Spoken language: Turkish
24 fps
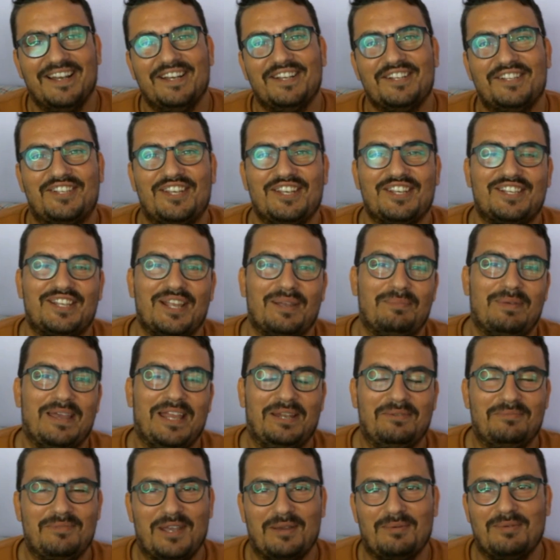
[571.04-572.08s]
siz de
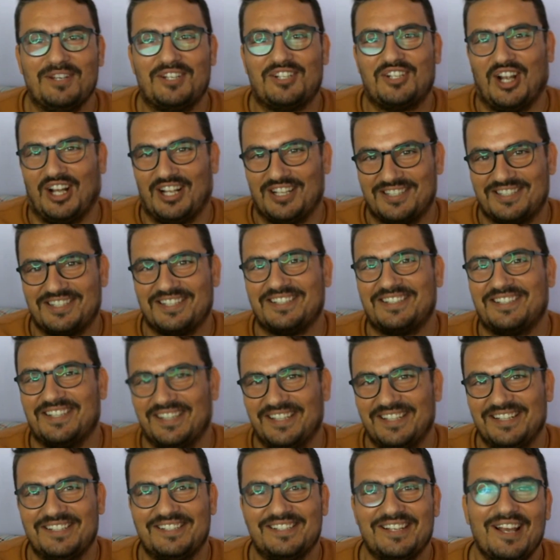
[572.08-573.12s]
benim gibi
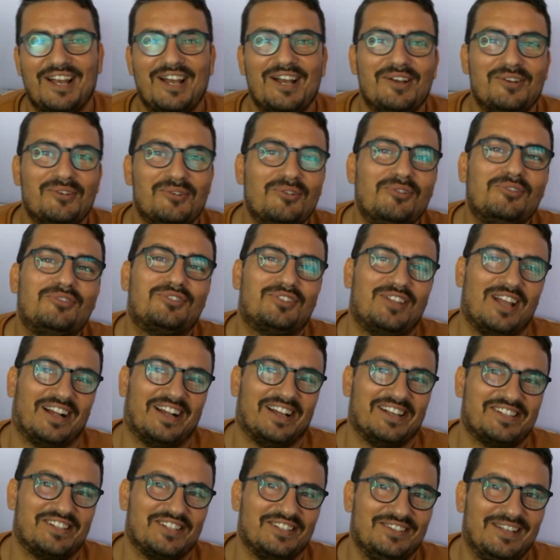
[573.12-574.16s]
şanslısınız. 100
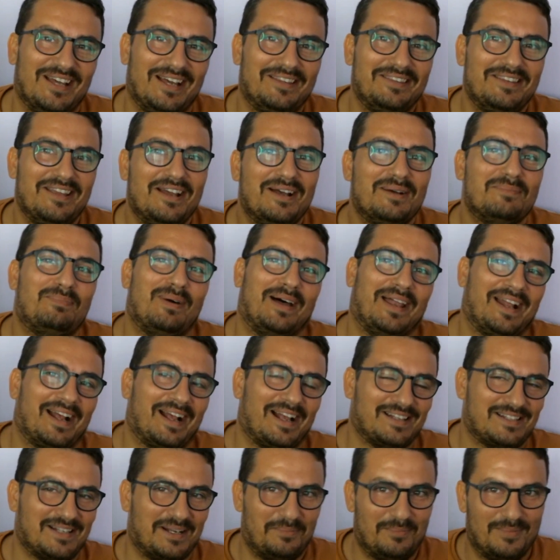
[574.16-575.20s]
takasından para
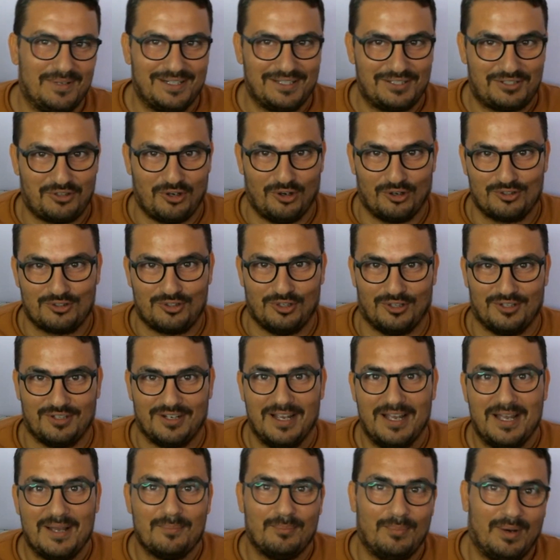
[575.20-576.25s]
kazanmanız çok zor.
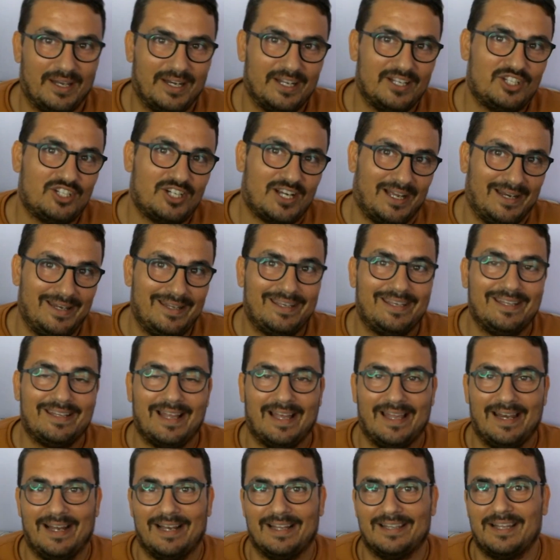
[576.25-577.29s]
Bana çıkan iki
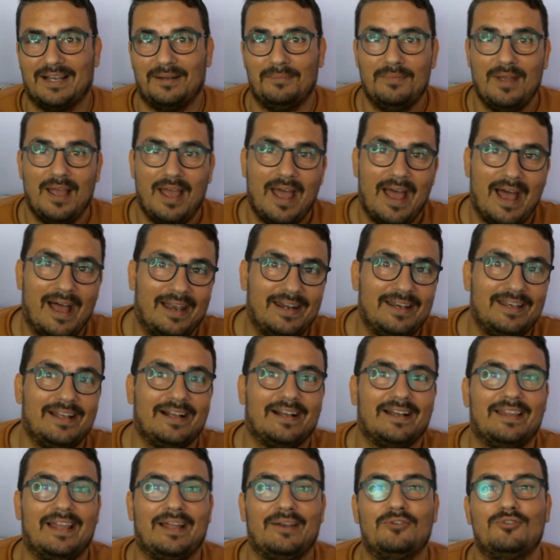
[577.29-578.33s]
tane adam her ne
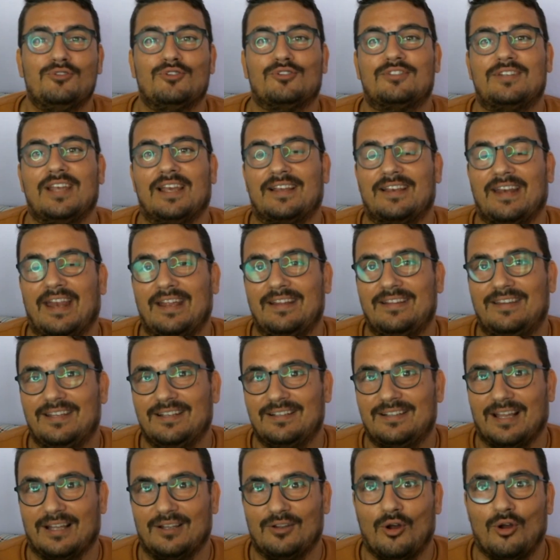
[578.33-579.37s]
kadar yüksek
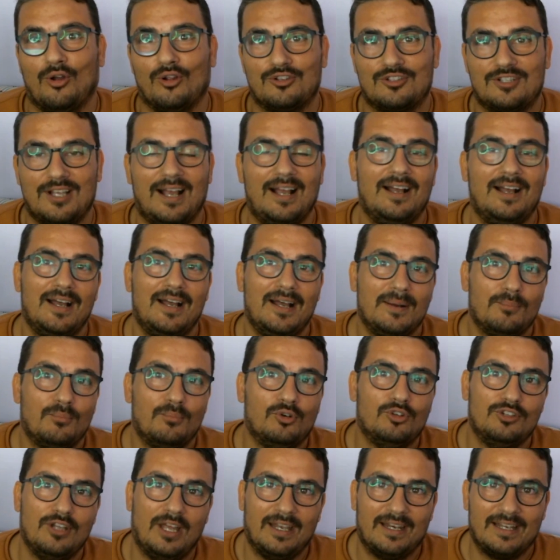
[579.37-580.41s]
reytingte de olsa
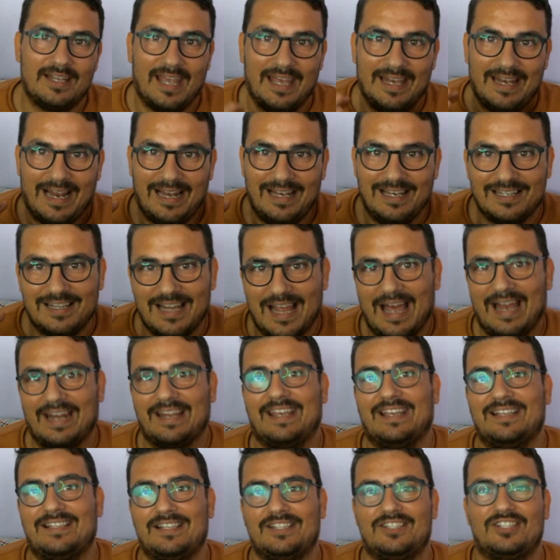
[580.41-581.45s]
bunlar genellikle
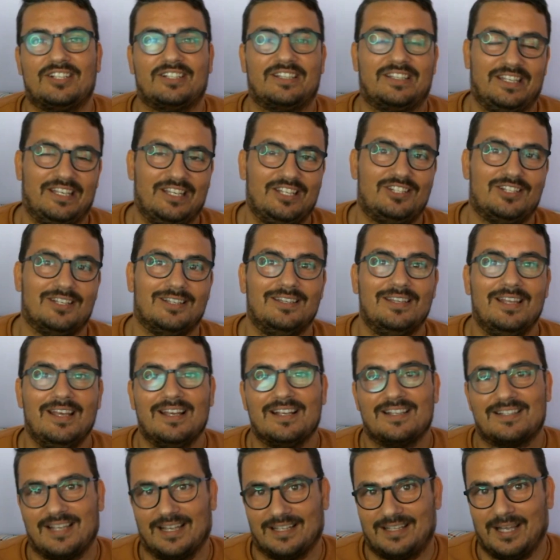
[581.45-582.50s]
herkese çıktığı için
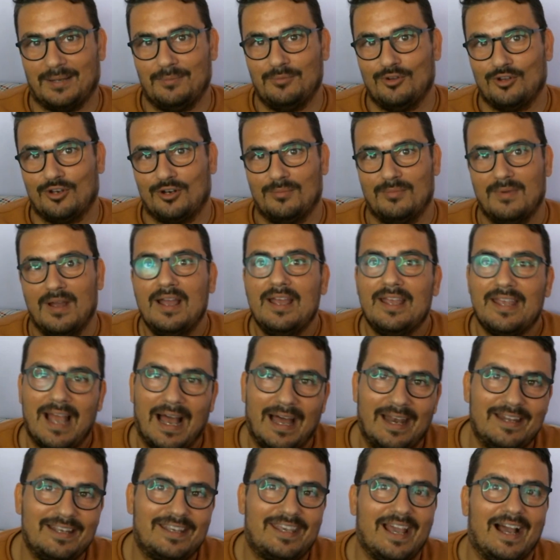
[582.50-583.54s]
satamıyorum.
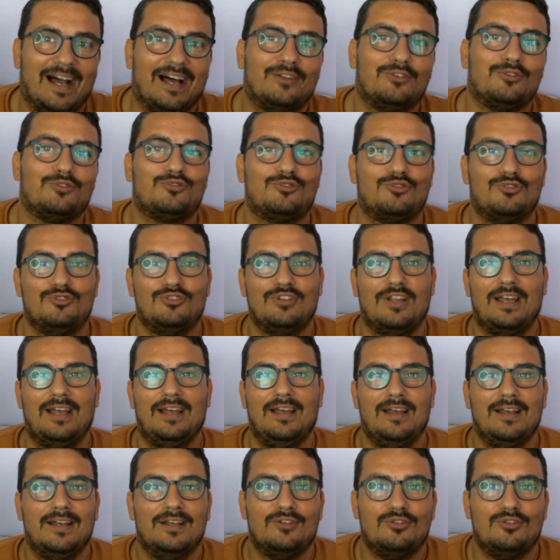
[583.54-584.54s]
Yani kağıt üstünde